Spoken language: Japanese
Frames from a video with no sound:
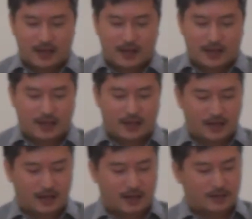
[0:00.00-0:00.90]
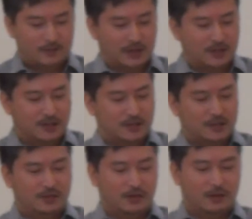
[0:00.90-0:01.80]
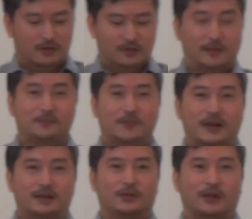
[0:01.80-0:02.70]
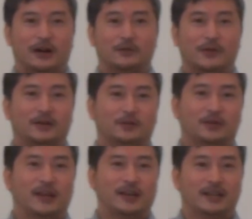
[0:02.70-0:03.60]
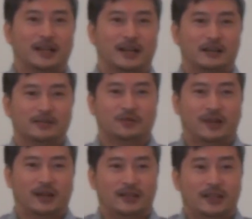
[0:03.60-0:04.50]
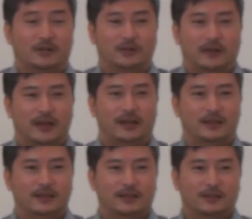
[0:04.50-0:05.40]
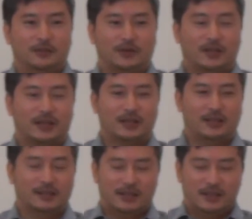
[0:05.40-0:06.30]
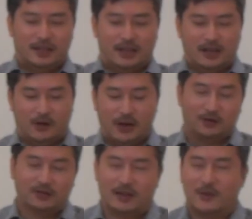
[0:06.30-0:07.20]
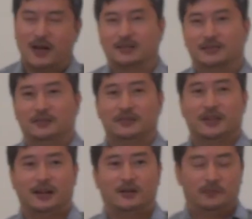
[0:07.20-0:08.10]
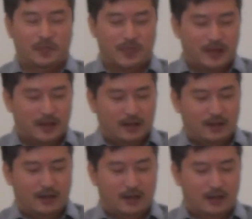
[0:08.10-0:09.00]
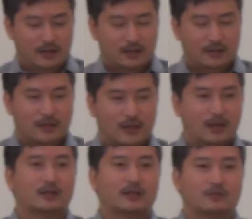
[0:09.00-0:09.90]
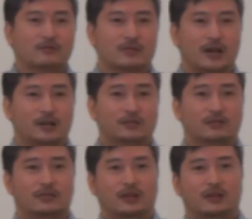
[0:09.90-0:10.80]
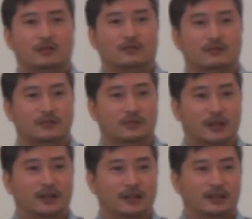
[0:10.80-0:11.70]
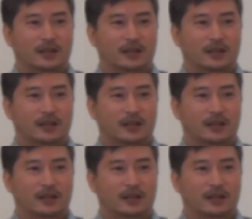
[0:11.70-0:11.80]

えー、まあ、キッチンの先輩のアルバイト店員が女性がいたのでその方に、えー、おはようございます」って言ったら「えー、あなたどこに配属されたの?」って言われたんで